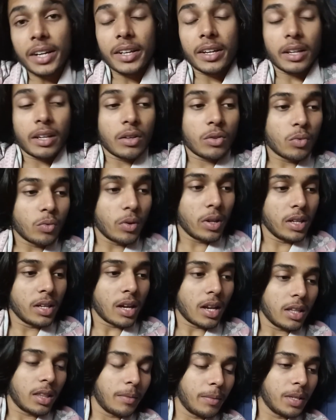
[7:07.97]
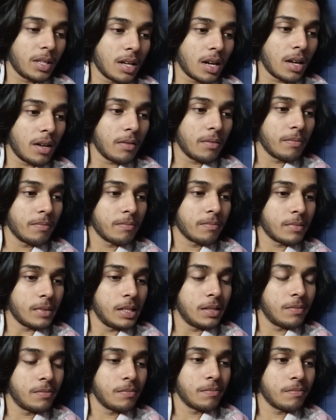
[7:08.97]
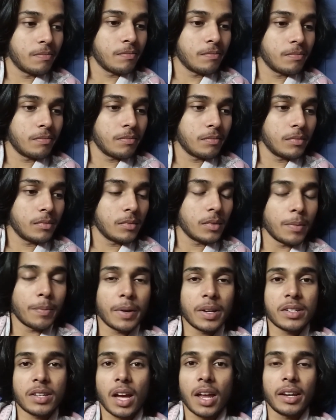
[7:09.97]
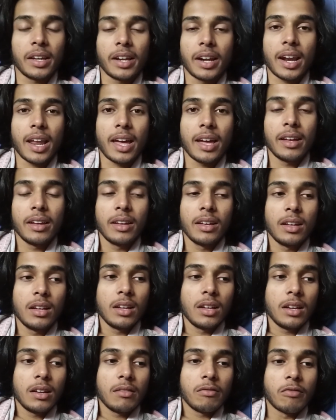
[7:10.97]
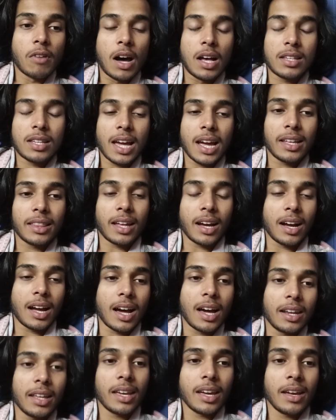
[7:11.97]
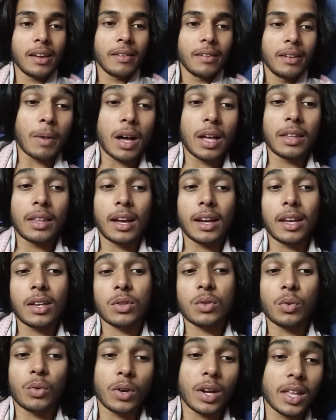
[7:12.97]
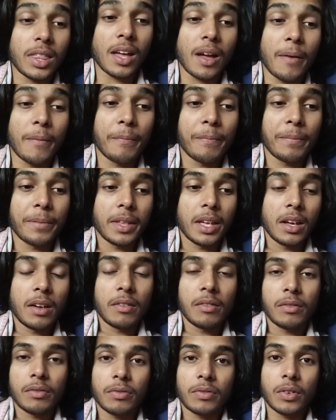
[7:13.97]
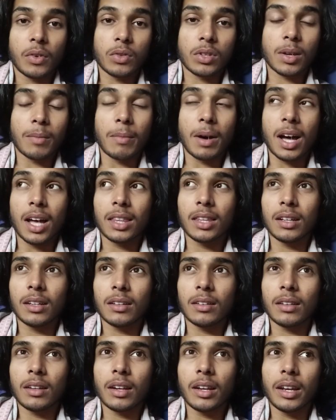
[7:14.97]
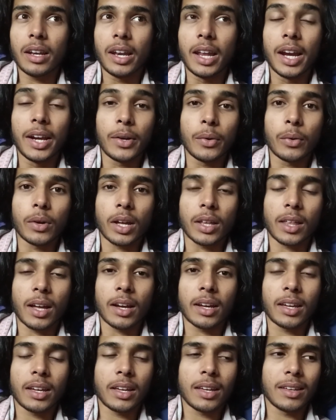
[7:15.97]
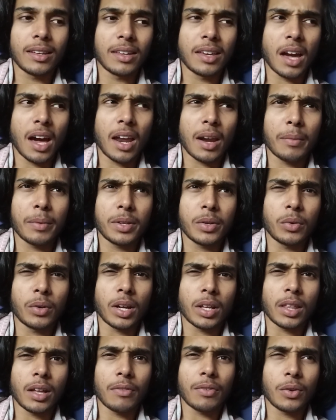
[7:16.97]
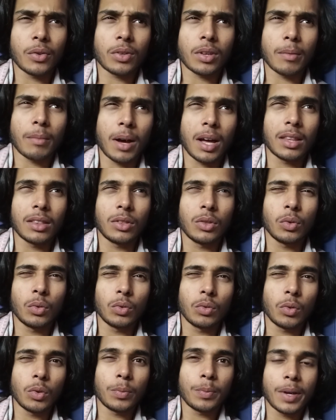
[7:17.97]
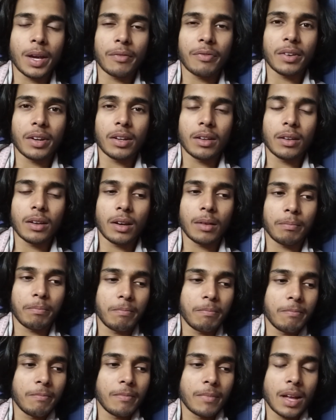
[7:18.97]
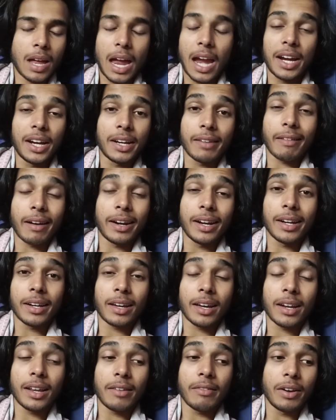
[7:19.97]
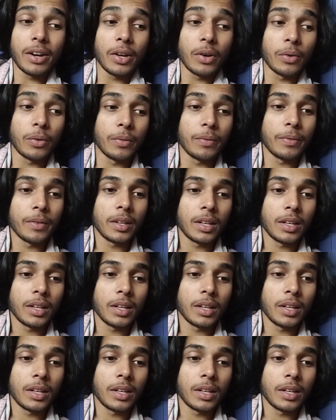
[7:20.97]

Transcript: एडिट करके सोने ही जा रहा था बस यार तो परेशान कर रहा है वहाँ से आए थकार के बाद आके सो गया था फिर उसके बाद लेट उठा था ग्यारह बजे उठा था फिर उसके बाद दूध वूध पिया फिर अब एडिट वेडिट करी वीडियो